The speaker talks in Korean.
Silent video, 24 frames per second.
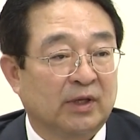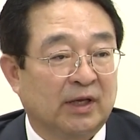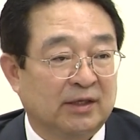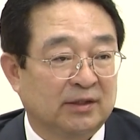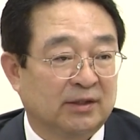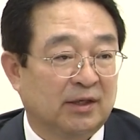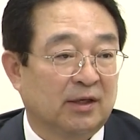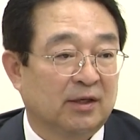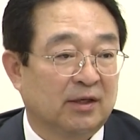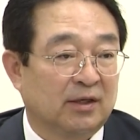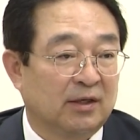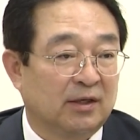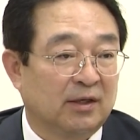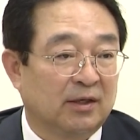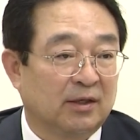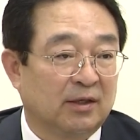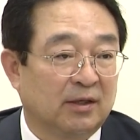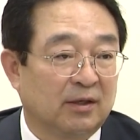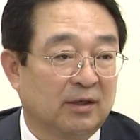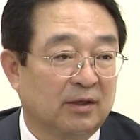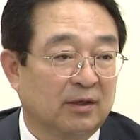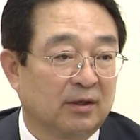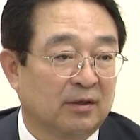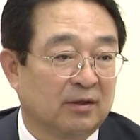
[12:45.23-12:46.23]

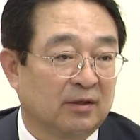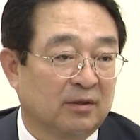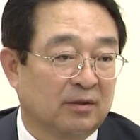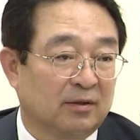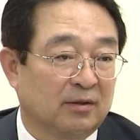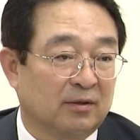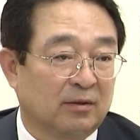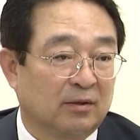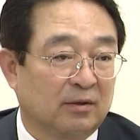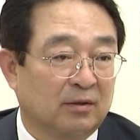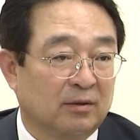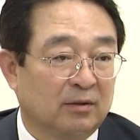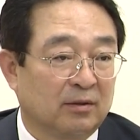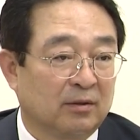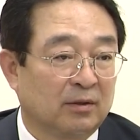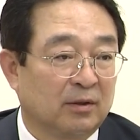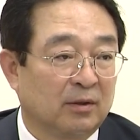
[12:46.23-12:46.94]
굉장히 그